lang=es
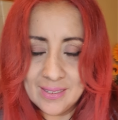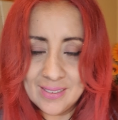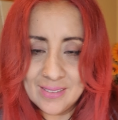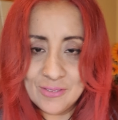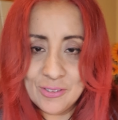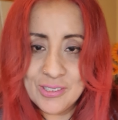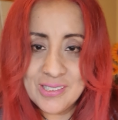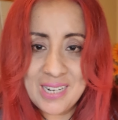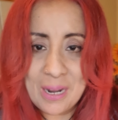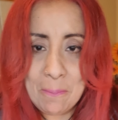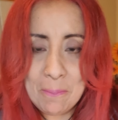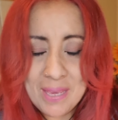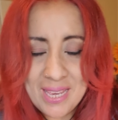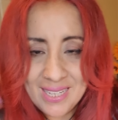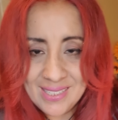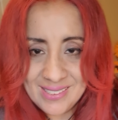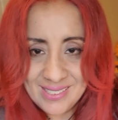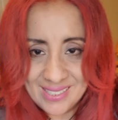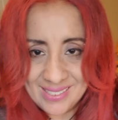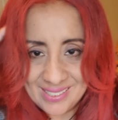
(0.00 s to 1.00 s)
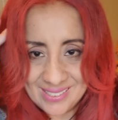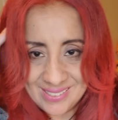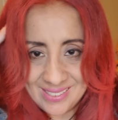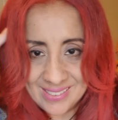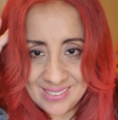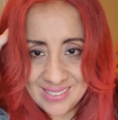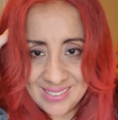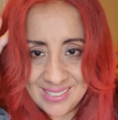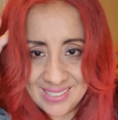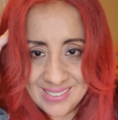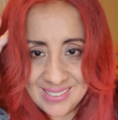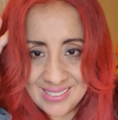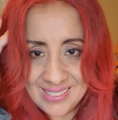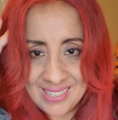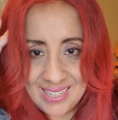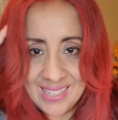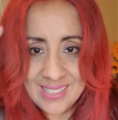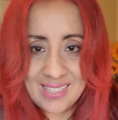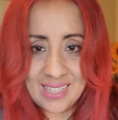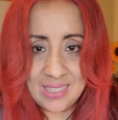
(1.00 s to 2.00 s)
Nuestra mente tiene,
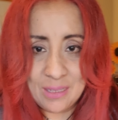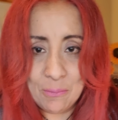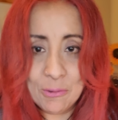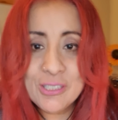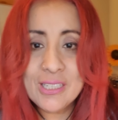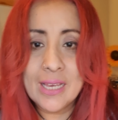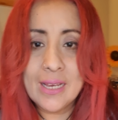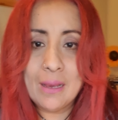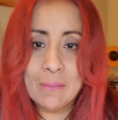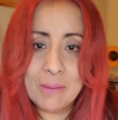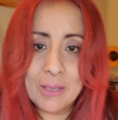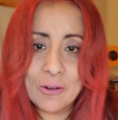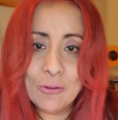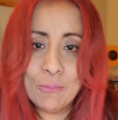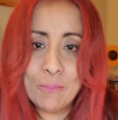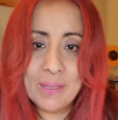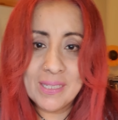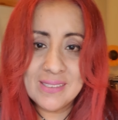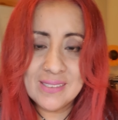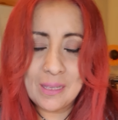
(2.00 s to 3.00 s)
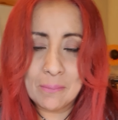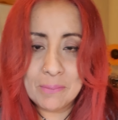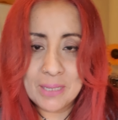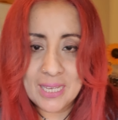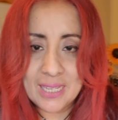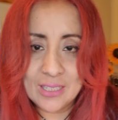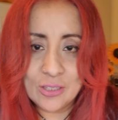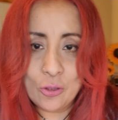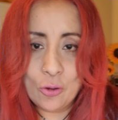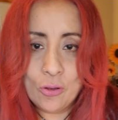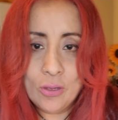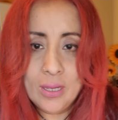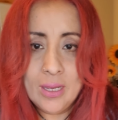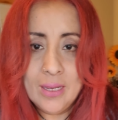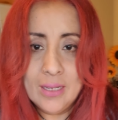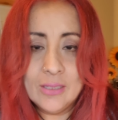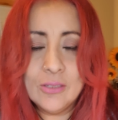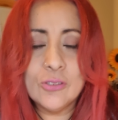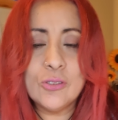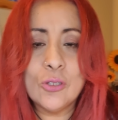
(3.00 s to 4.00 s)
que, tenemos que cambiar un pensamiento.
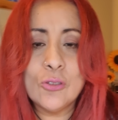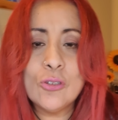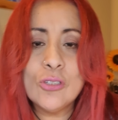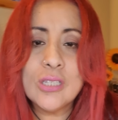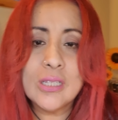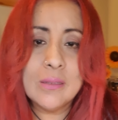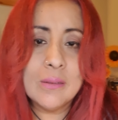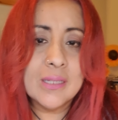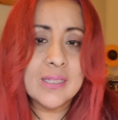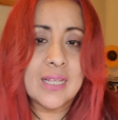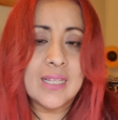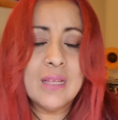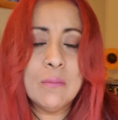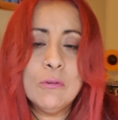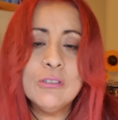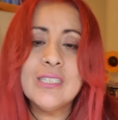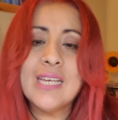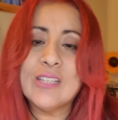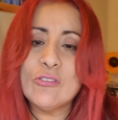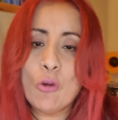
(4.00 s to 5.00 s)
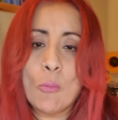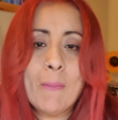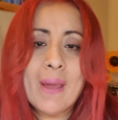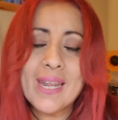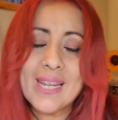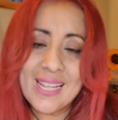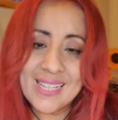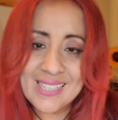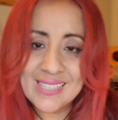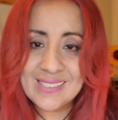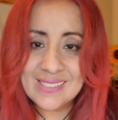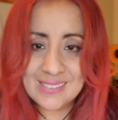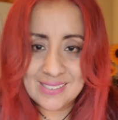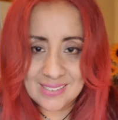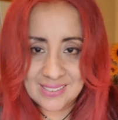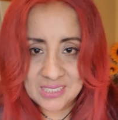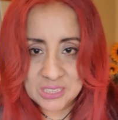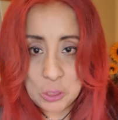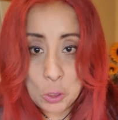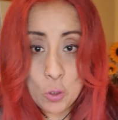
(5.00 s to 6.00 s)
Nosotros tenemos que tomar la
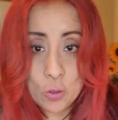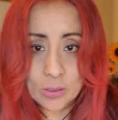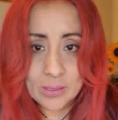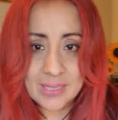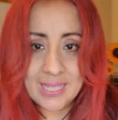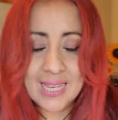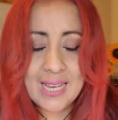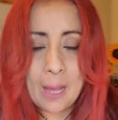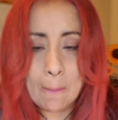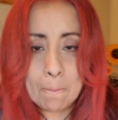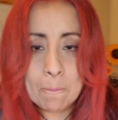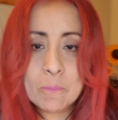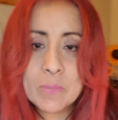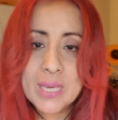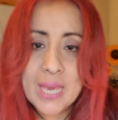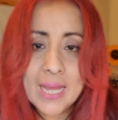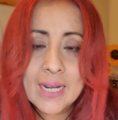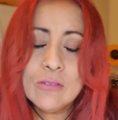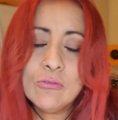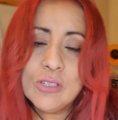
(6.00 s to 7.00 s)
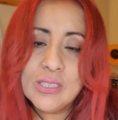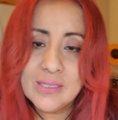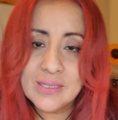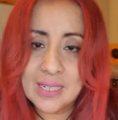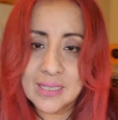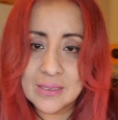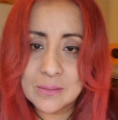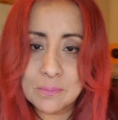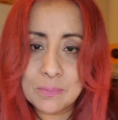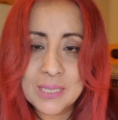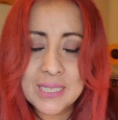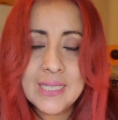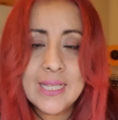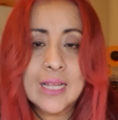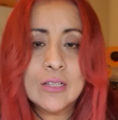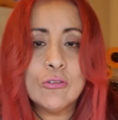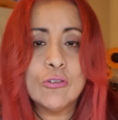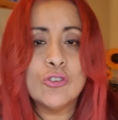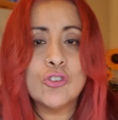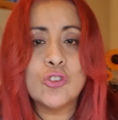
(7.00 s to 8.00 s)
decisión de cambiar nuestras vidas.
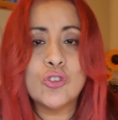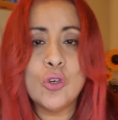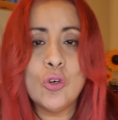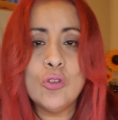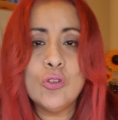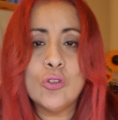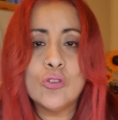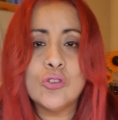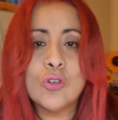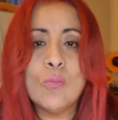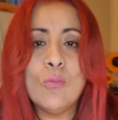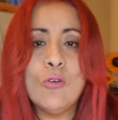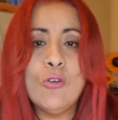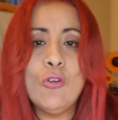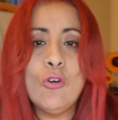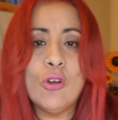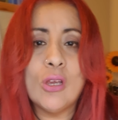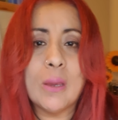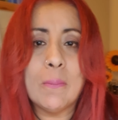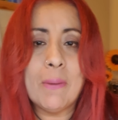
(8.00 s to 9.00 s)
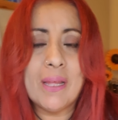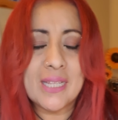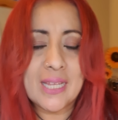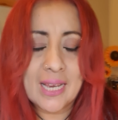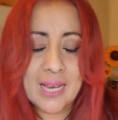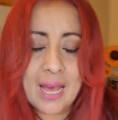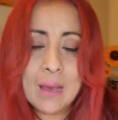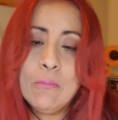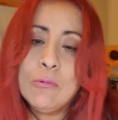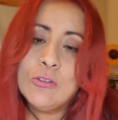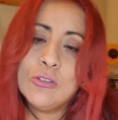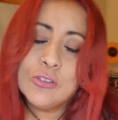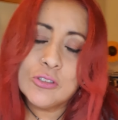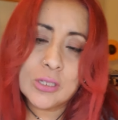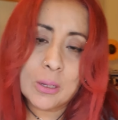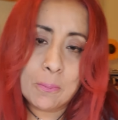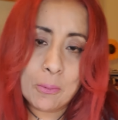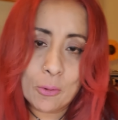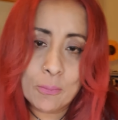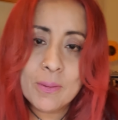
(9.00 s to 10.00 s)
Nosotros somos los que manejamos
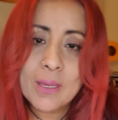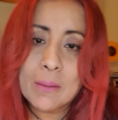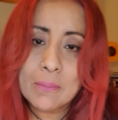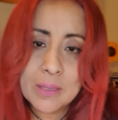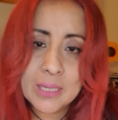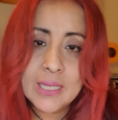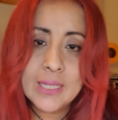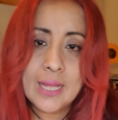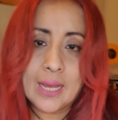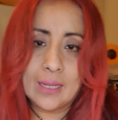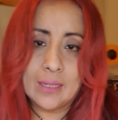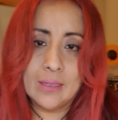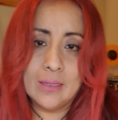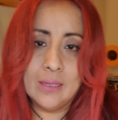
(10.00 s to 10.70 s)
nuestra propia vida,